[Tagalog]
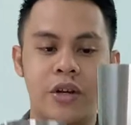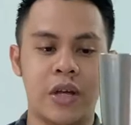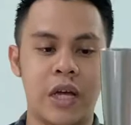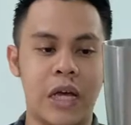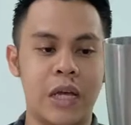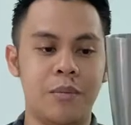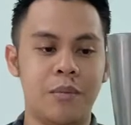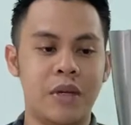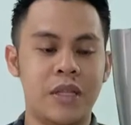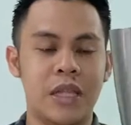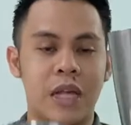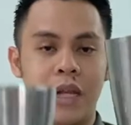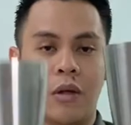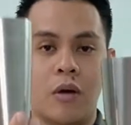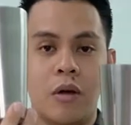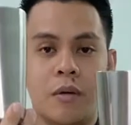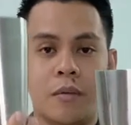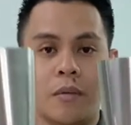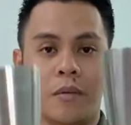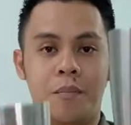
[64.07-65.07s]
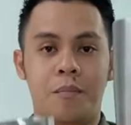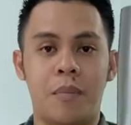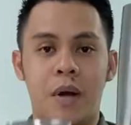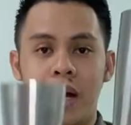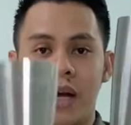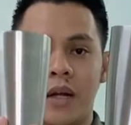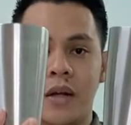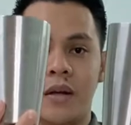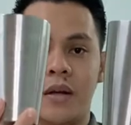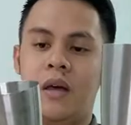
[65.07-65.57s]
ay may dalawang
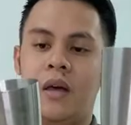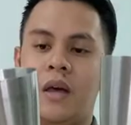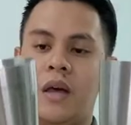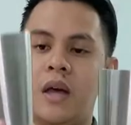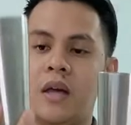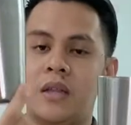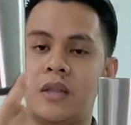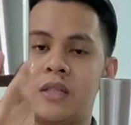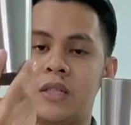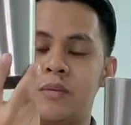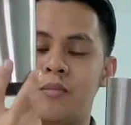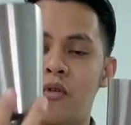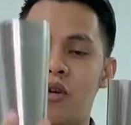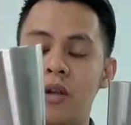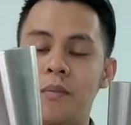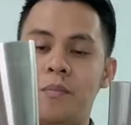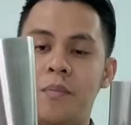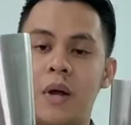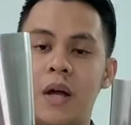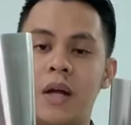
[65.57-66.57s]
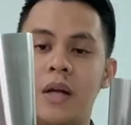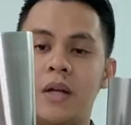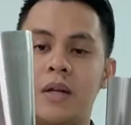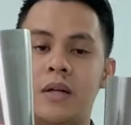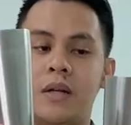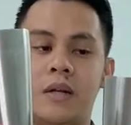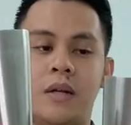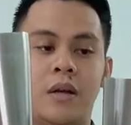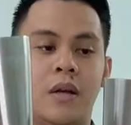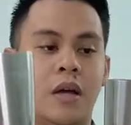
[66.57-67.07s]
part. Ang small part
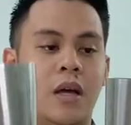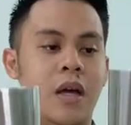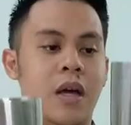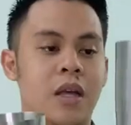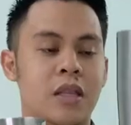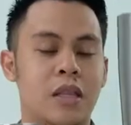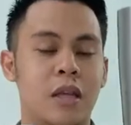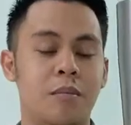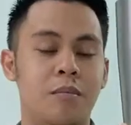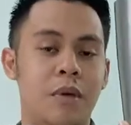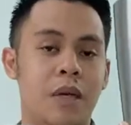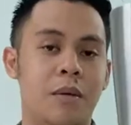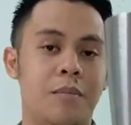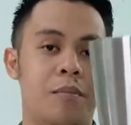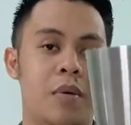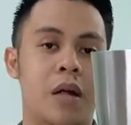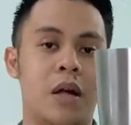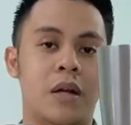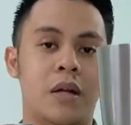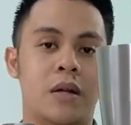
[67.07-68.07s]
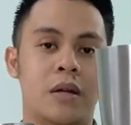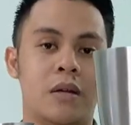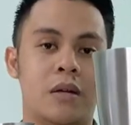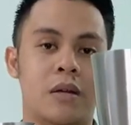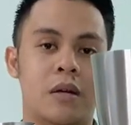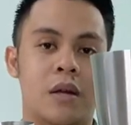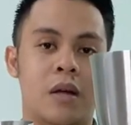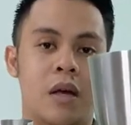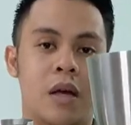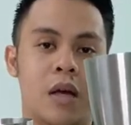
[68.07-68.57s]
at ang big part.
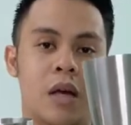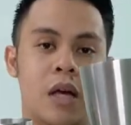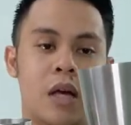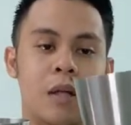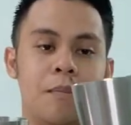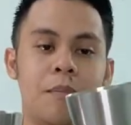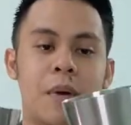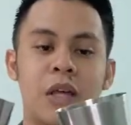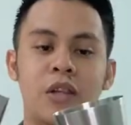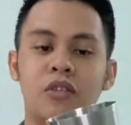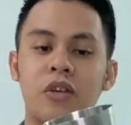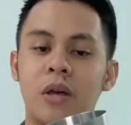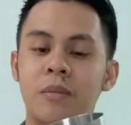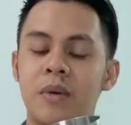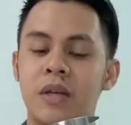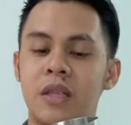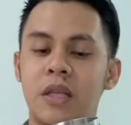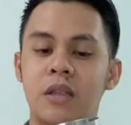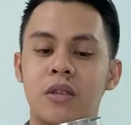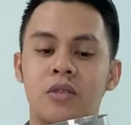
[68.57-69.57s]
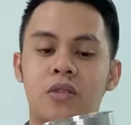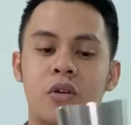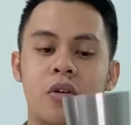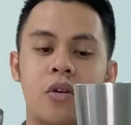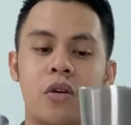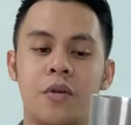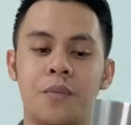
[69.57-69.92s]
At paano gamitin to?